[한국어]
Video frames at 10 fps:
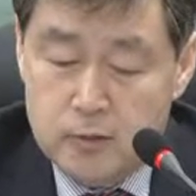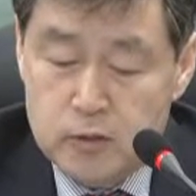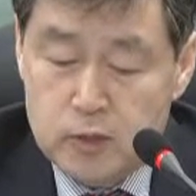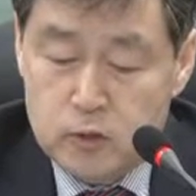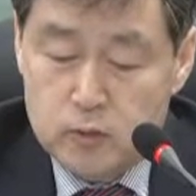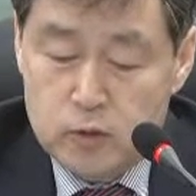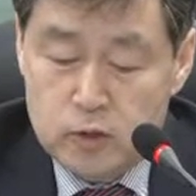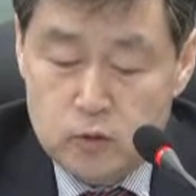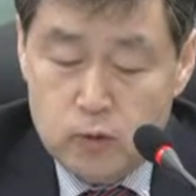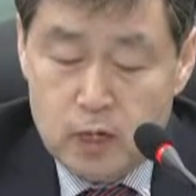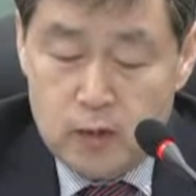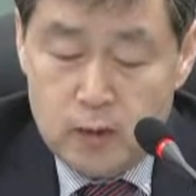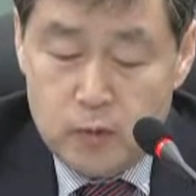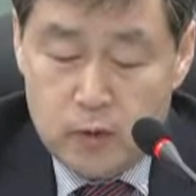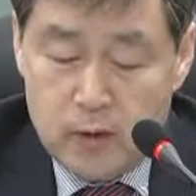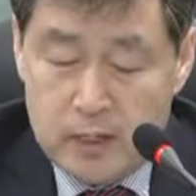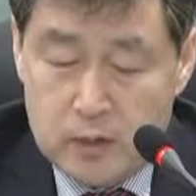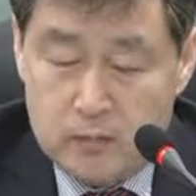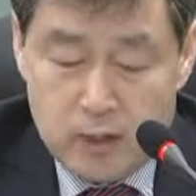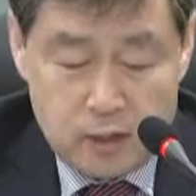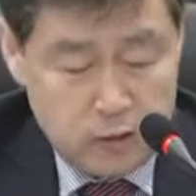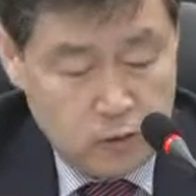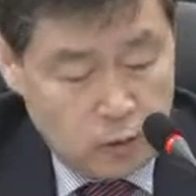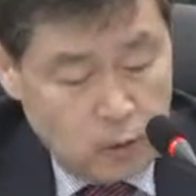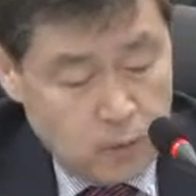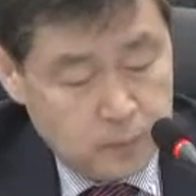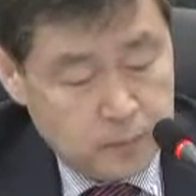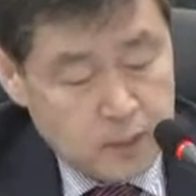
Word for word: 점에 대해서 좀 더 신중할 필요가 있습니다. 그리고